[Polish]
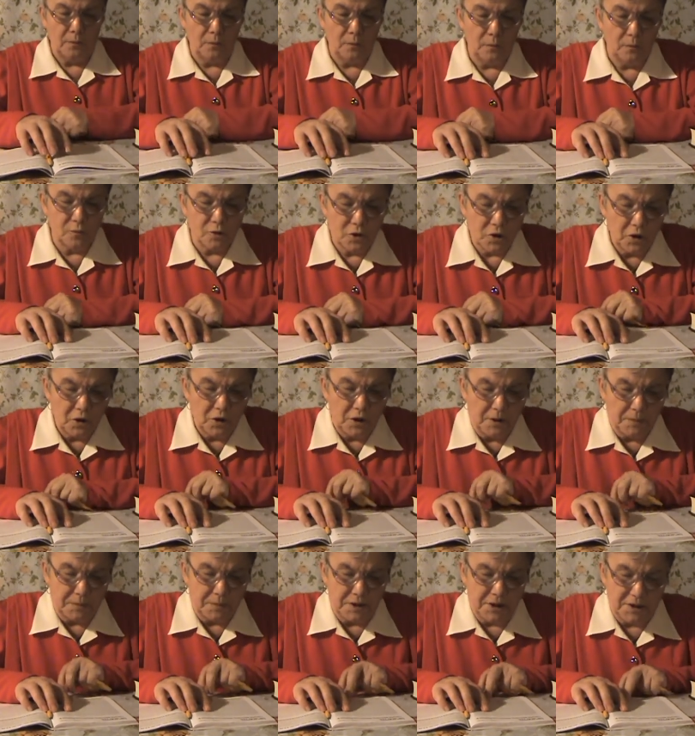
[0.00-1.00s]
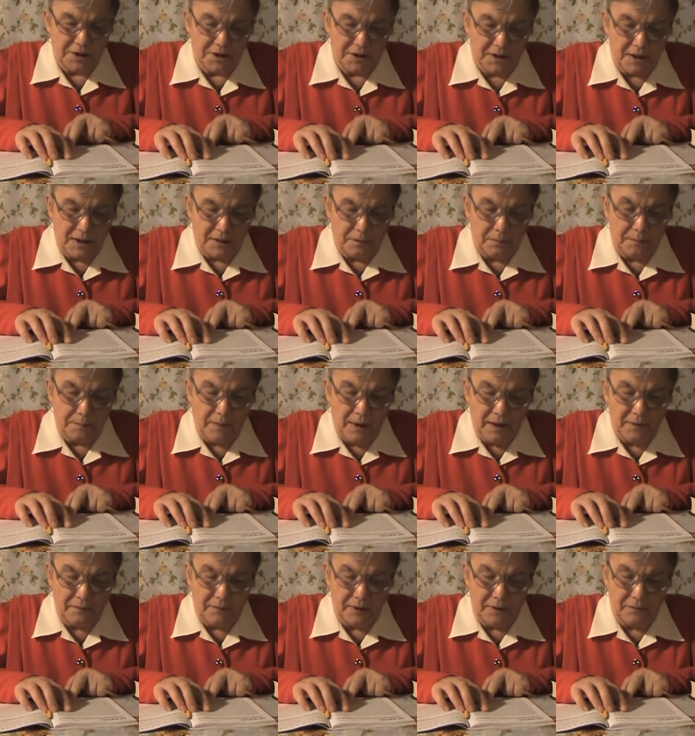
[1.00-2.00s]
Użyte przez
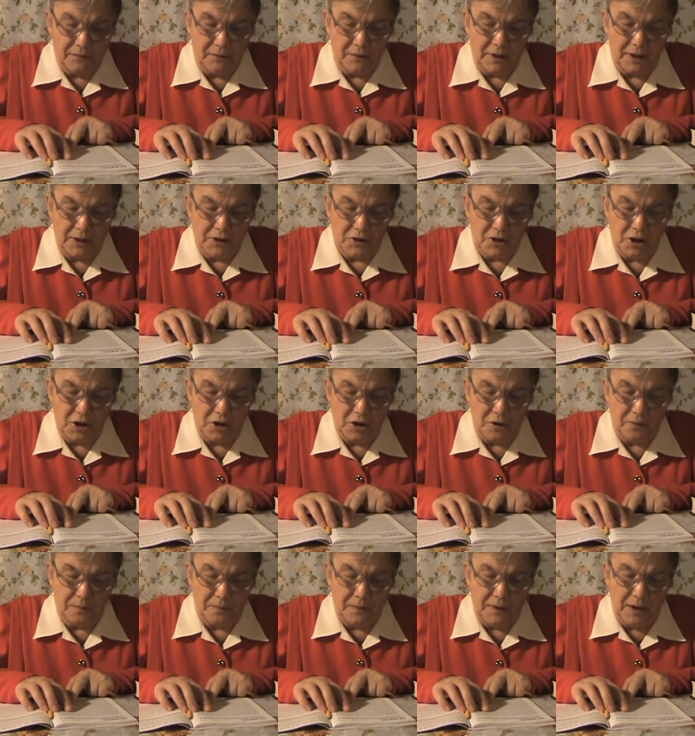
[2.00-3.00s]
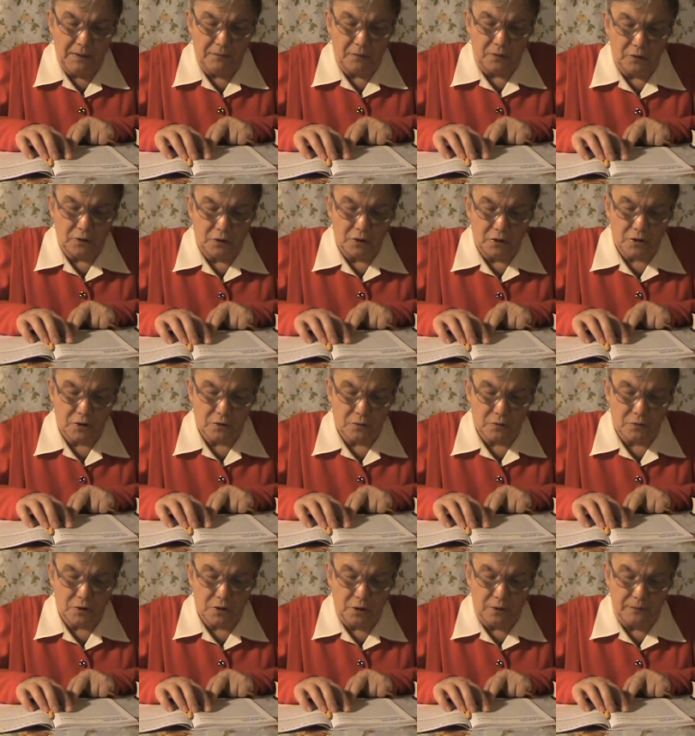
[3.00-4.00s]
Pawła wyrażenie prawo
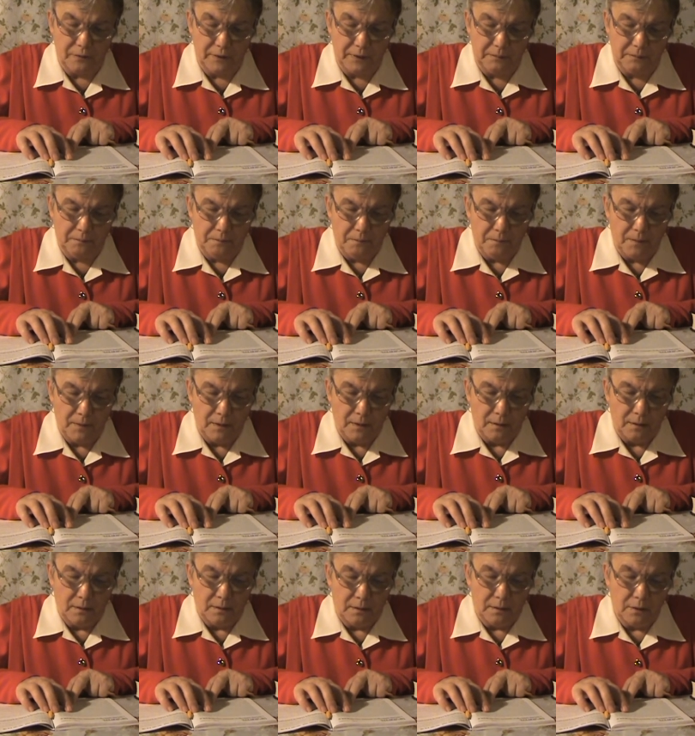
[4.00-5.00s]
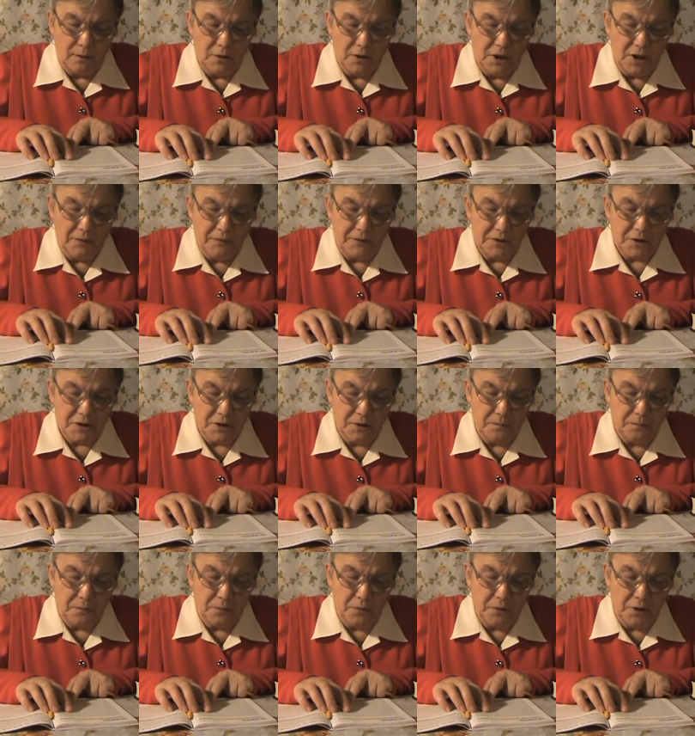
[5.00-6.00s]
Chrystusowe nie
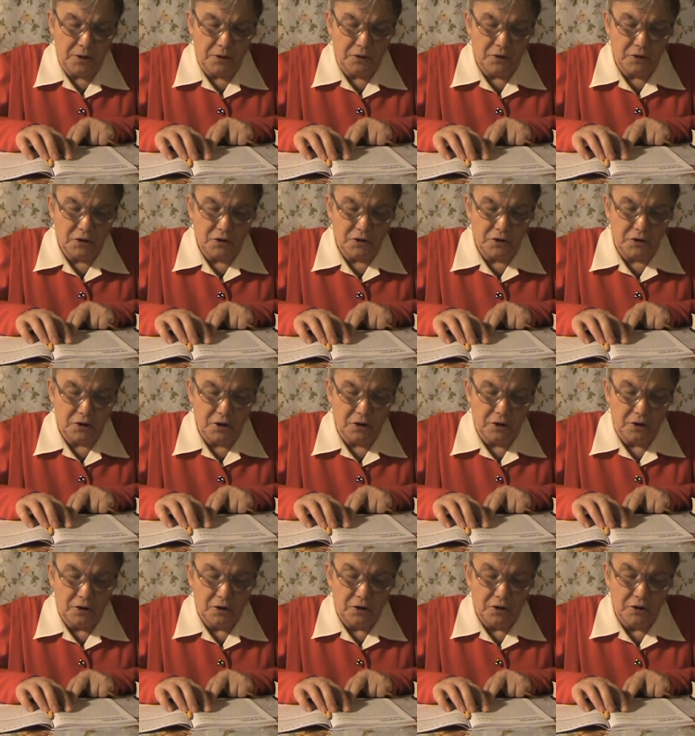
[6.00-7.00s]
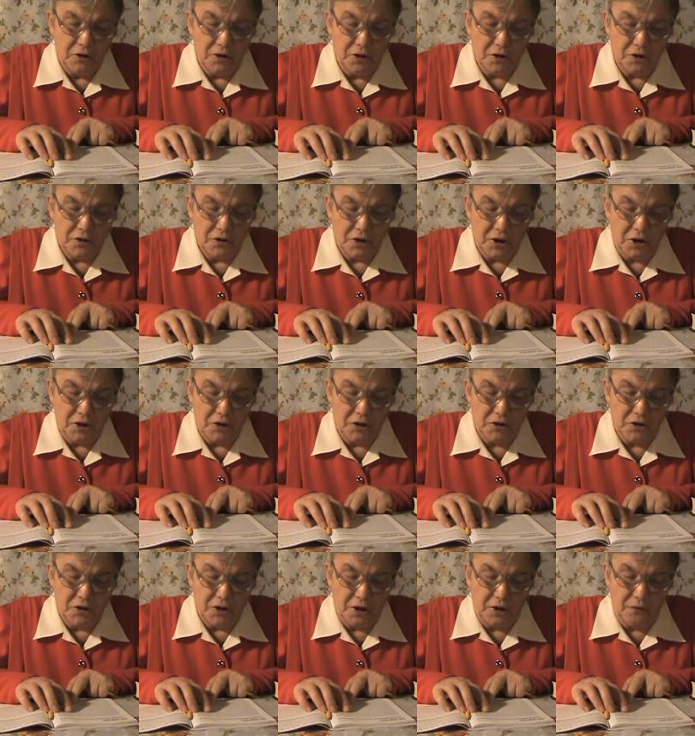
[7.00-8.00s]
występuje nigdy nigdzie
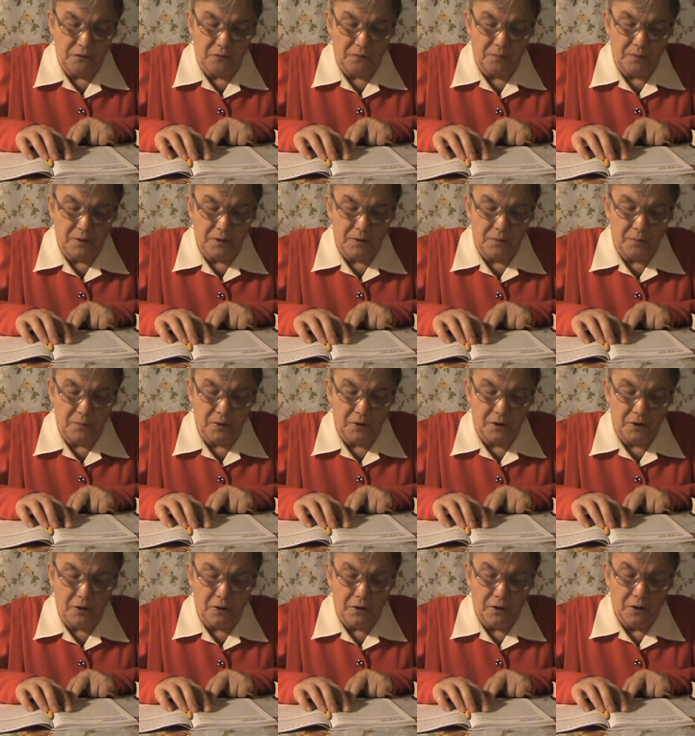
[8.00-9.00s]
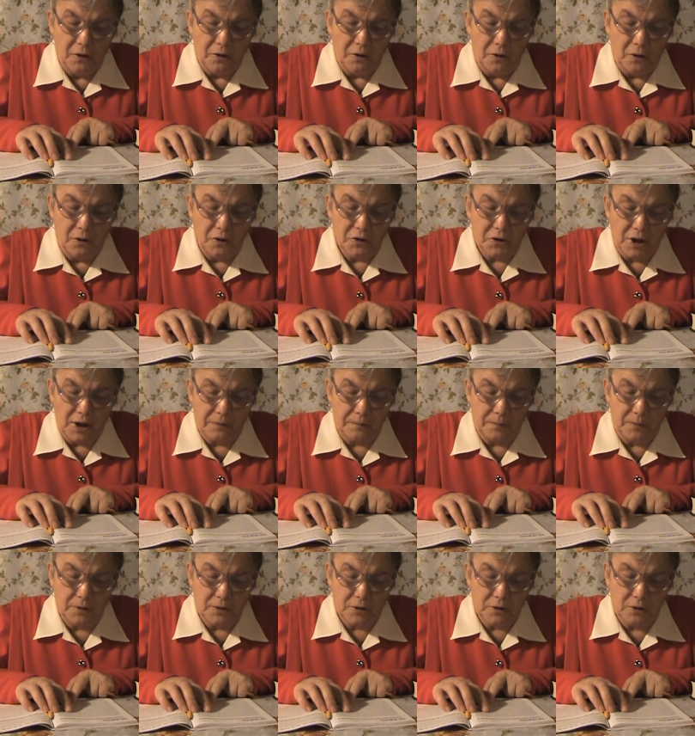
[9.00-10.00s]
indziej w Biblii, choć
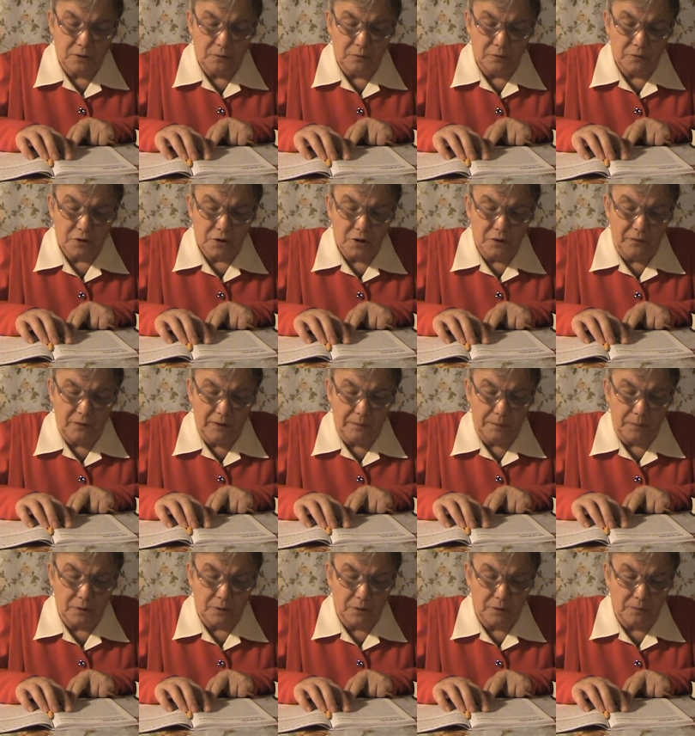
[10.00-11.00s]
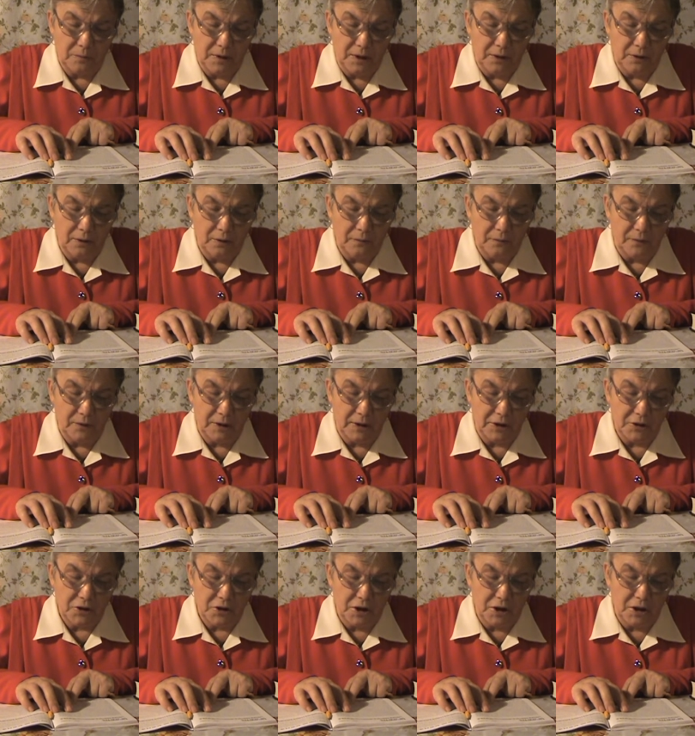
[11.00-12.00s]
apostoł używa podobnego
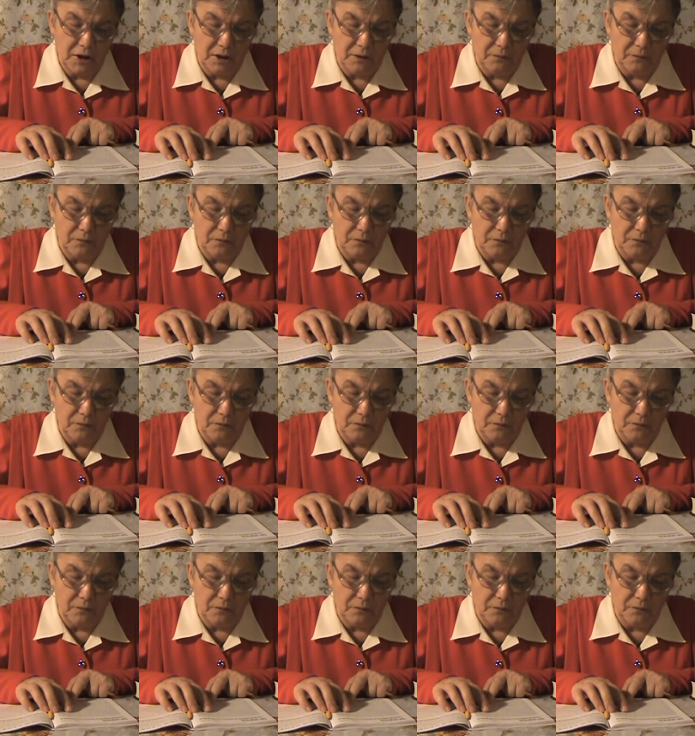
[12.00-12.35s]
wyrażenia